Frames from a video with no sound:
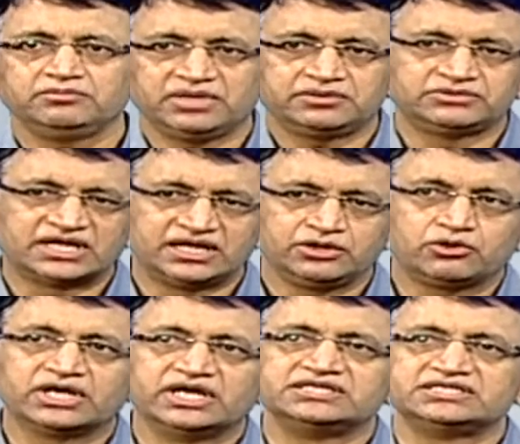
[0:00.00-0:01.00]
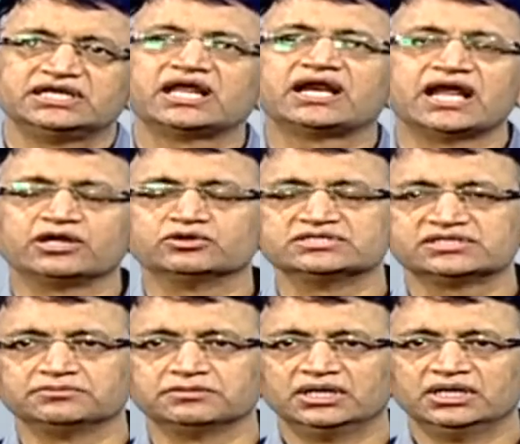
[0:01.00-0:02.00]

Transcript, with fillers: మేము దాన్ని ఒక డెసిషన్ నిర్ణయానికి వస్తాం